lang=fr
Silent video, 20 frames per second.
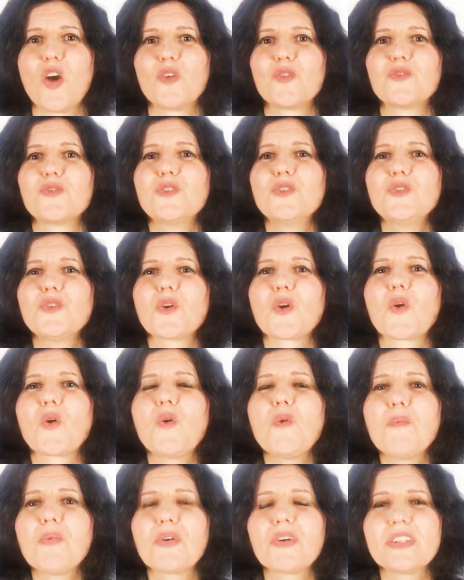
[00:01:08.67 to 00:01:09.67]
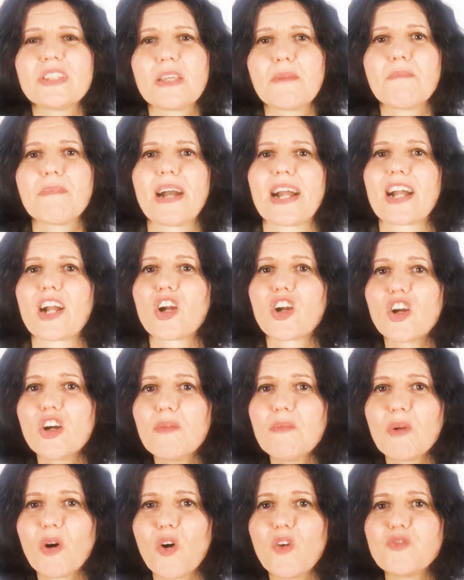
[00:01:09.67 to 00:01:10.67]
Vous ne comprenez pas
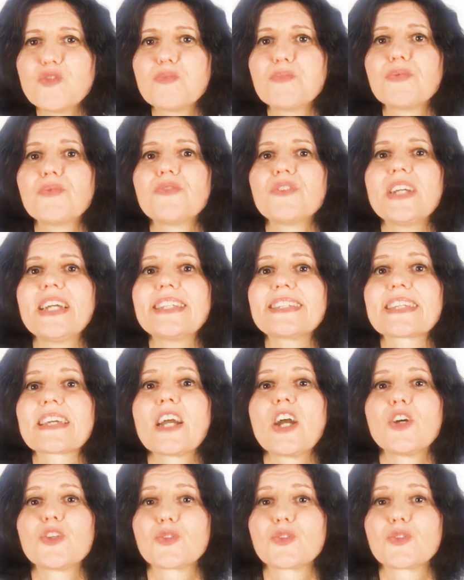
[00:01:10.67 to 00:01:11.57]
comment vous pouvez être